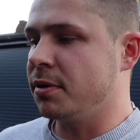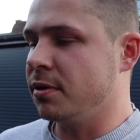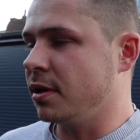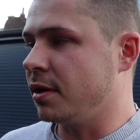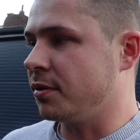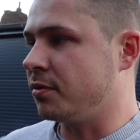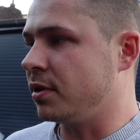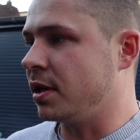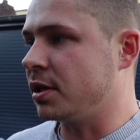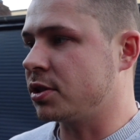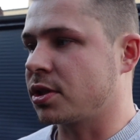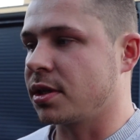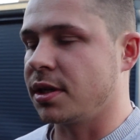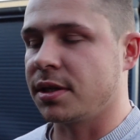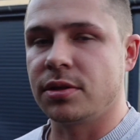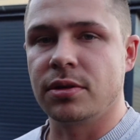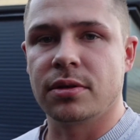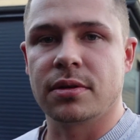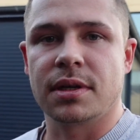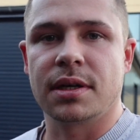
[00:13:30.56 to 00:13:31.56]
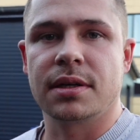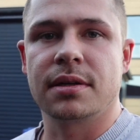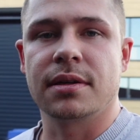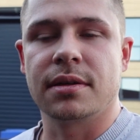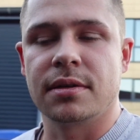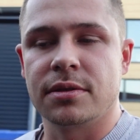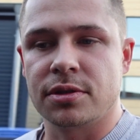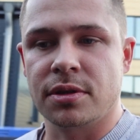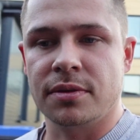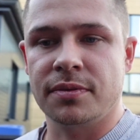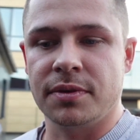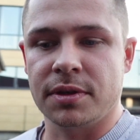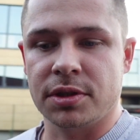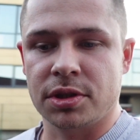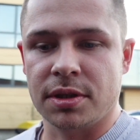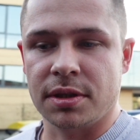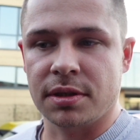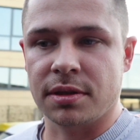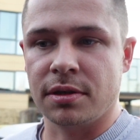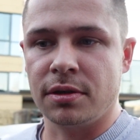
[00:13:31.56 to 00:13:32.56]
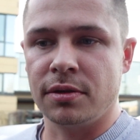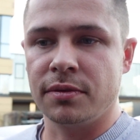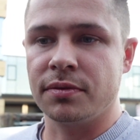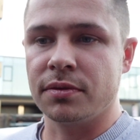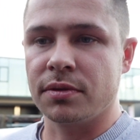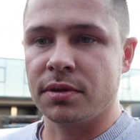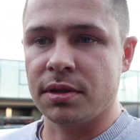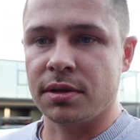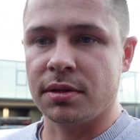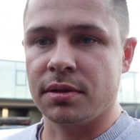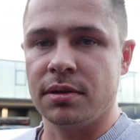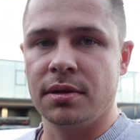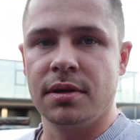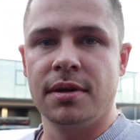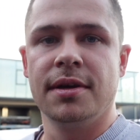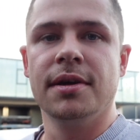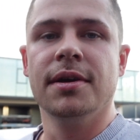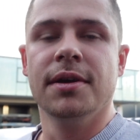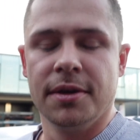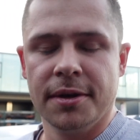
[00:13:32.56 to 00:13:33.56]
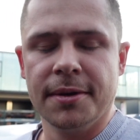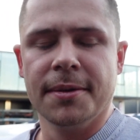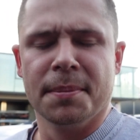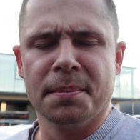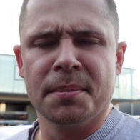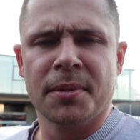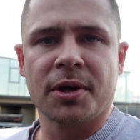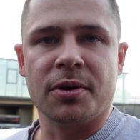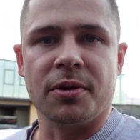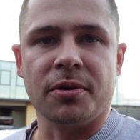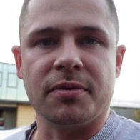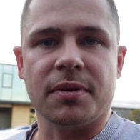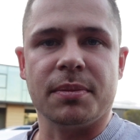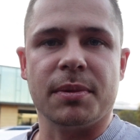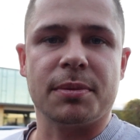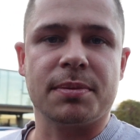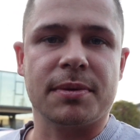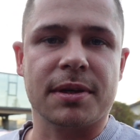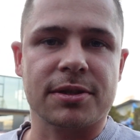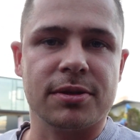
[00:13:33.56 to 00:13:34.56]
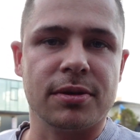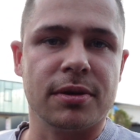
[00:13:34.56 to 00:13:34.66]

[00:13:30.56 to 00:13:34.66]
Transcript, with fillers: er flasht gleich noch einen anderen Softwarestand drauf und dann gucken wir mal, ob das